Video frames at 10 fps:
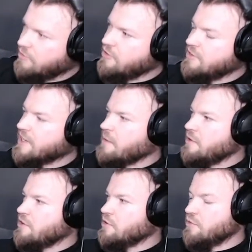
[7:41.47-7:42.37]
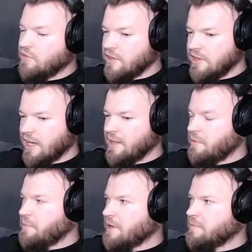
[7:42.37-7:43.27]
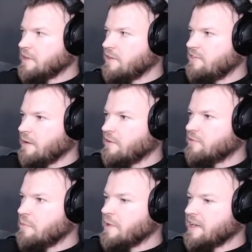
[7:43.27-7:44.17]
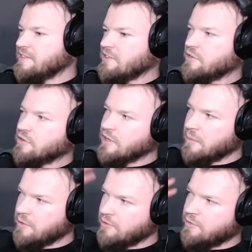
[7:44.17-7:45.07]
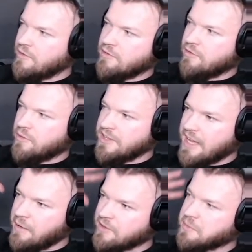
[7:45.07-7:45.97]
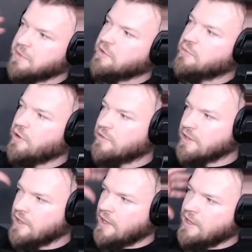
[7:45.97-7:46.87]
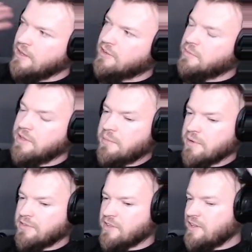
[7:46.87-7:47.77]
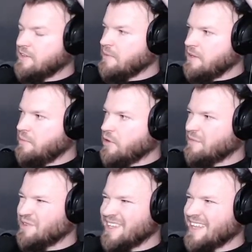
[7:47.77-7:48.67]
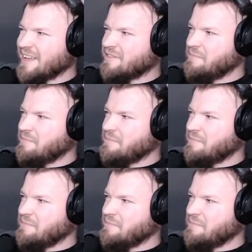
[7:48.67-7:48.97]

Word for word: wciskam i to mówi, ja nie popieram takich działań, żeby Maja Staśko to jakby wkładała sobie do głowy i żeby nie była w stanie zmanipulować, bo ona i tak